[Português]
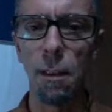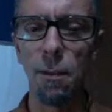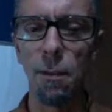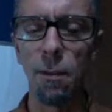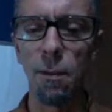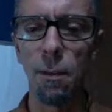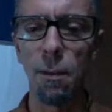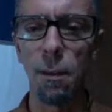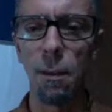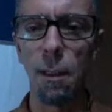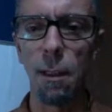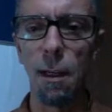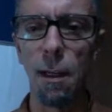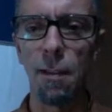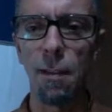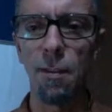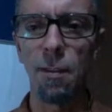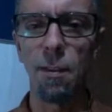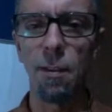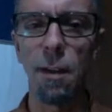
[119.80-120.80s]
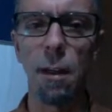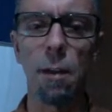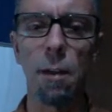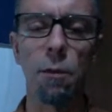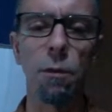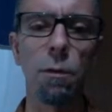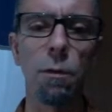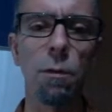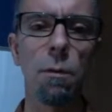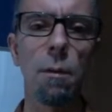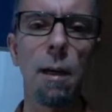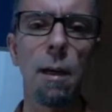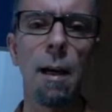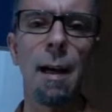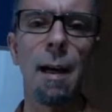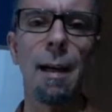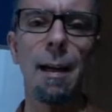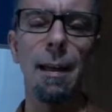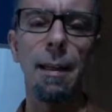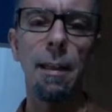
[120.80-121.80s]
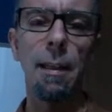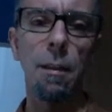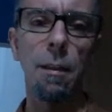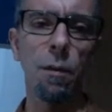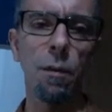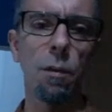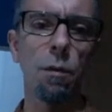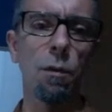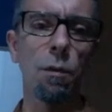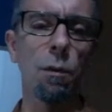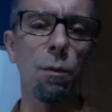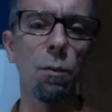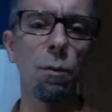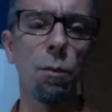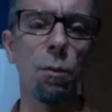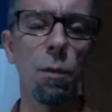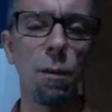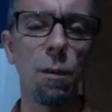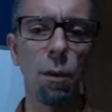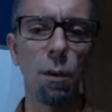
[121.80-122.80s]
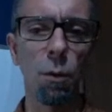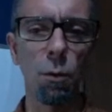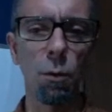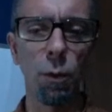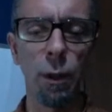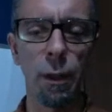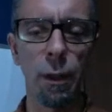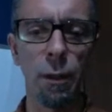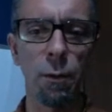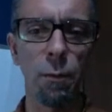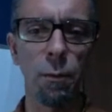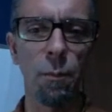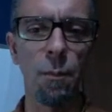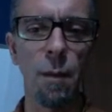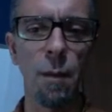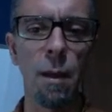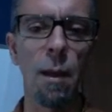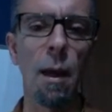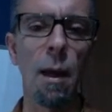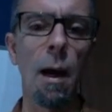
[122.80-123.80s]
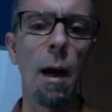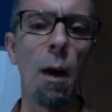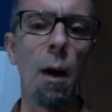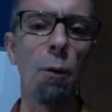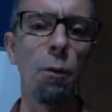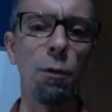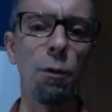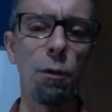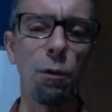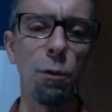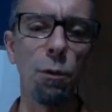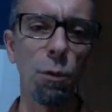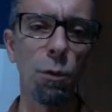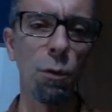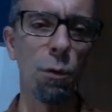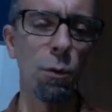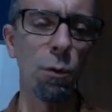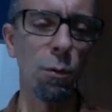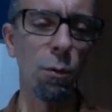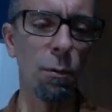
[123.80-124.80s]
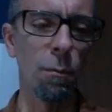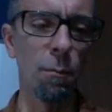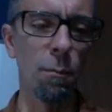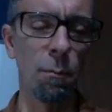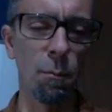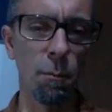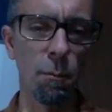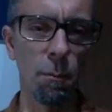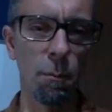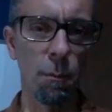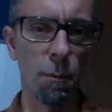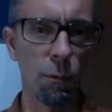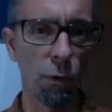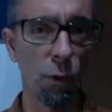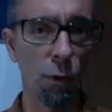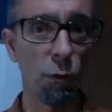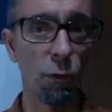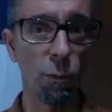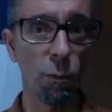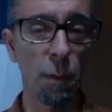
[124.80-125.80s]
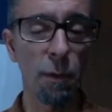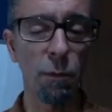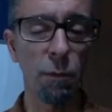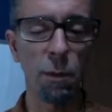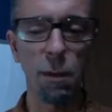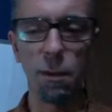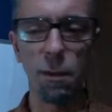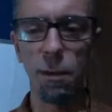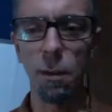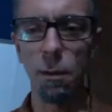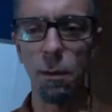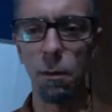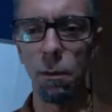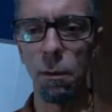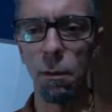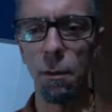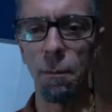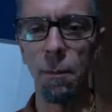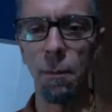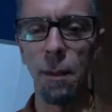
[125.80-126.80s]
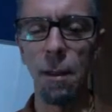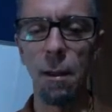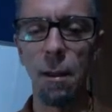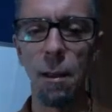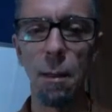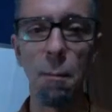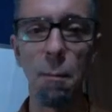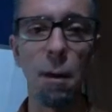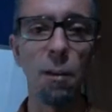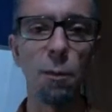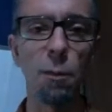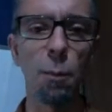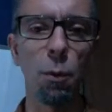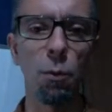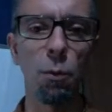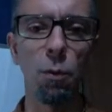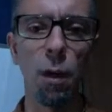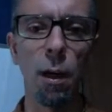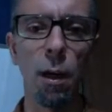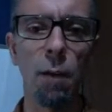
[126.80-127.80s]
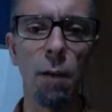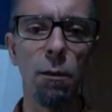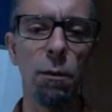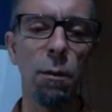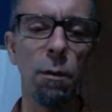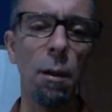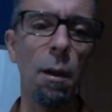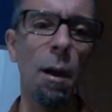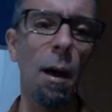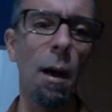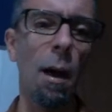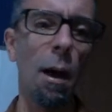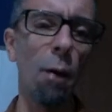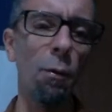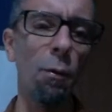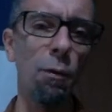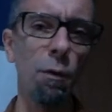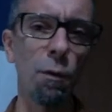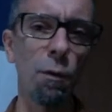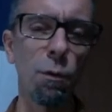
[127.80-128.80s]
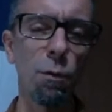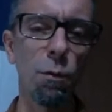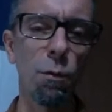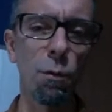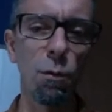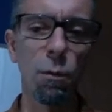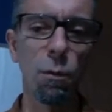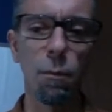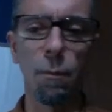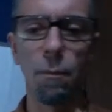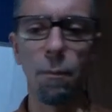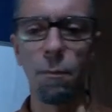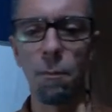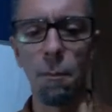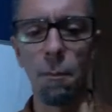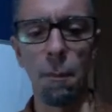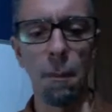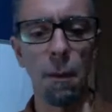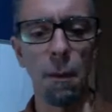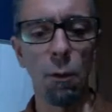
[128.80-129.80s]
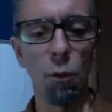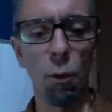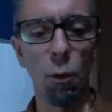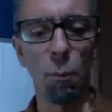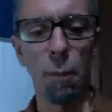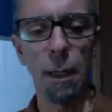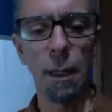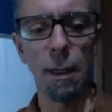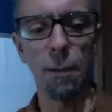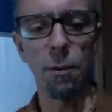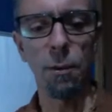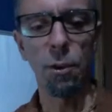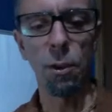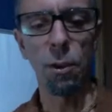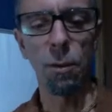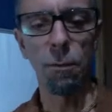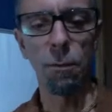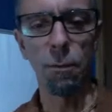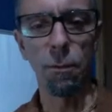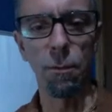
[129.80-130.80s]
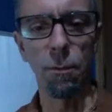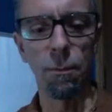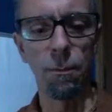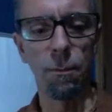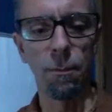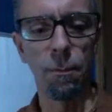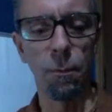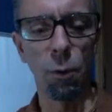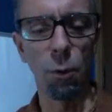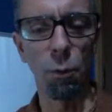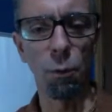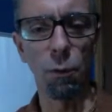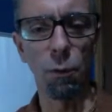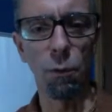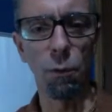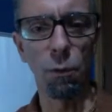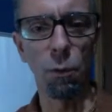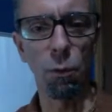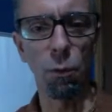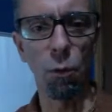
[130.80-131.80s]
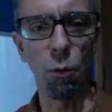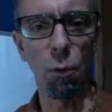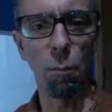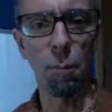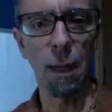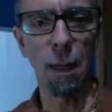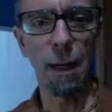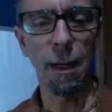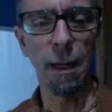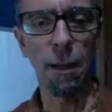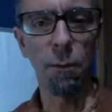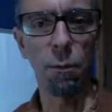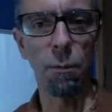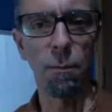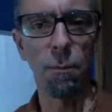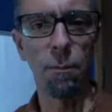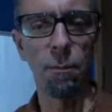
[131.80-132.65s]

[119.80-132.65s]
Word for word: assim acesso a este estudo ocorrendo, ao estudo, só dos mais conhecidos né, e mais procurados, ao estudo comparativo, ou estudo comparado